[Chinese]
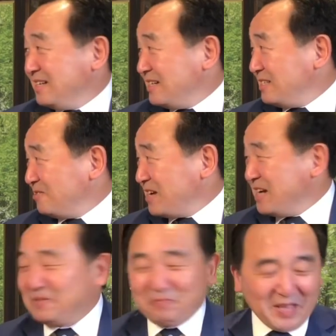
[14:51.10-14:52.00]
这就
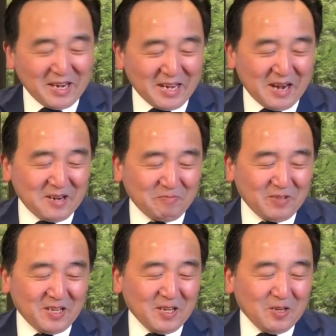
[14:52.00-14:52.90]
开始变脸了，
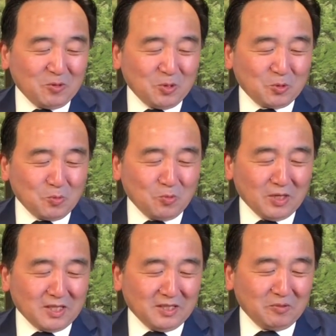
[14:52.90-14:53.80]
变说中
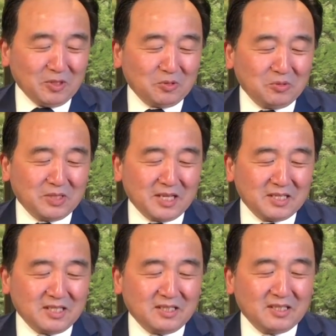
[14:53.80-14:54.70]
国可能会出现
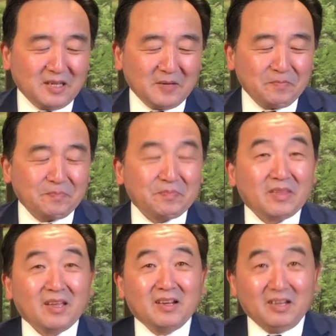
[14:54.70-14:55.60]
新的
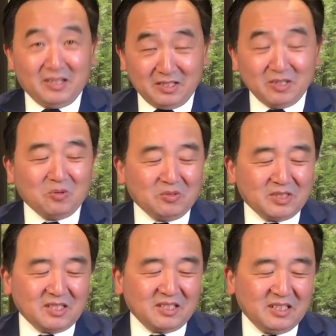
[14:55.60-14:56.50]
领袖，
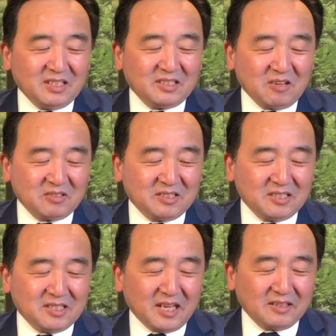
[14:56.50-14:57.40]
这是一个小时
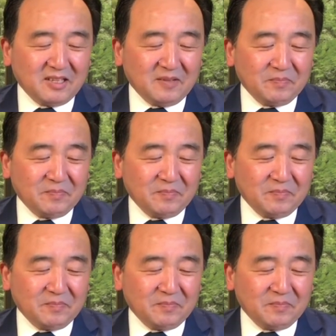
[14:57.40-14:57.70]
之前的。